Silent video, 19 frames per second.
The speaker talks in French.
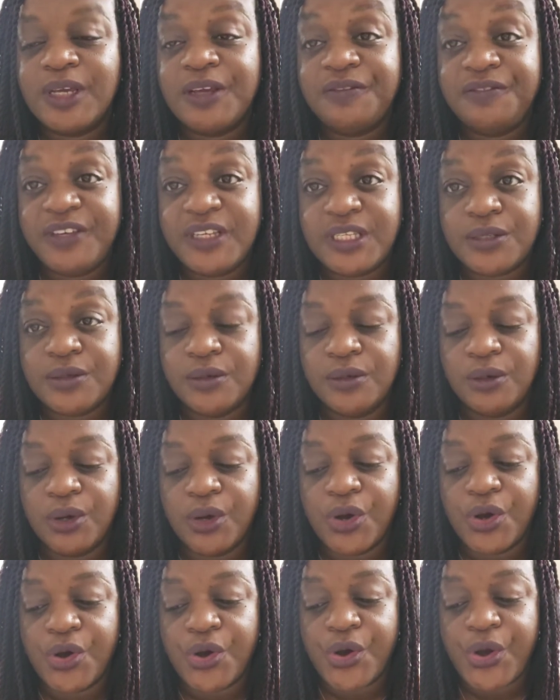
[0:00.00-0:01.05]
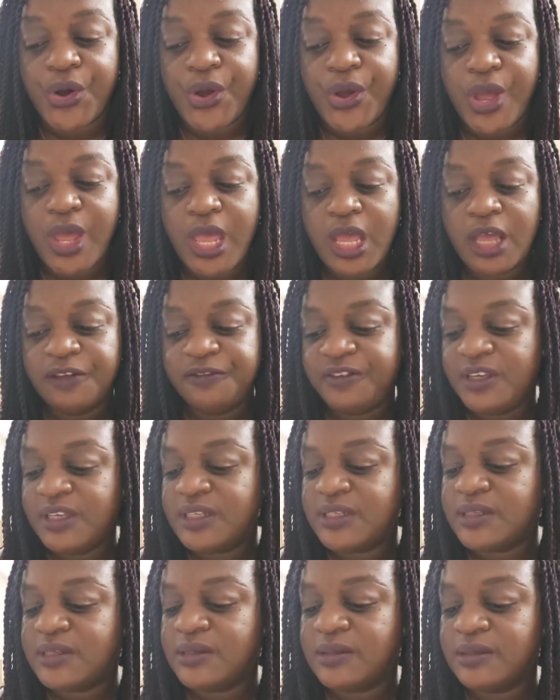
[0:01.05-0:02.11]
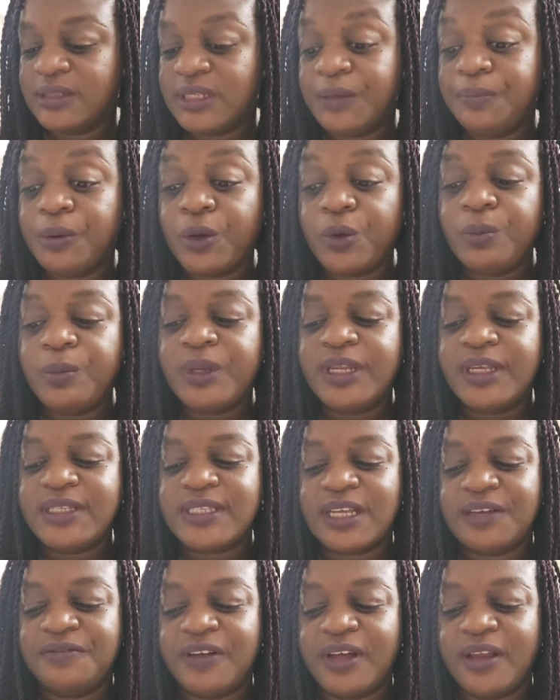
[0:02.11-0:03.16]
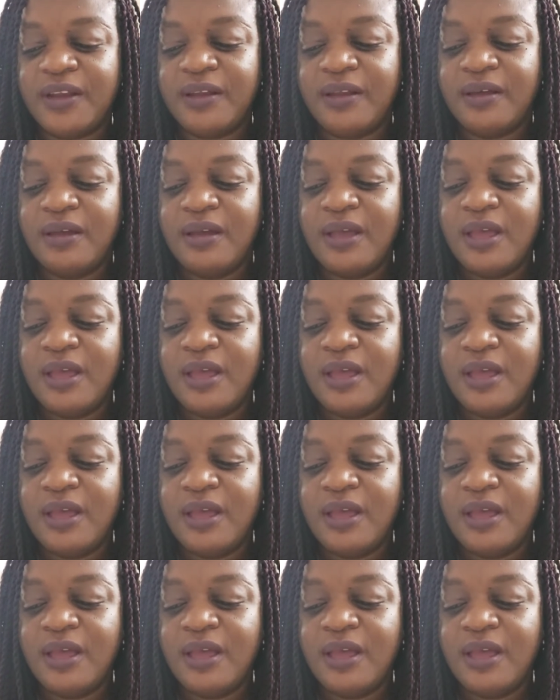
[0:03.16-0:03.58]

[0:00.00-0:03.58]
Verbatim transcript: Fils de l'aurore, fils des brumes des savanes,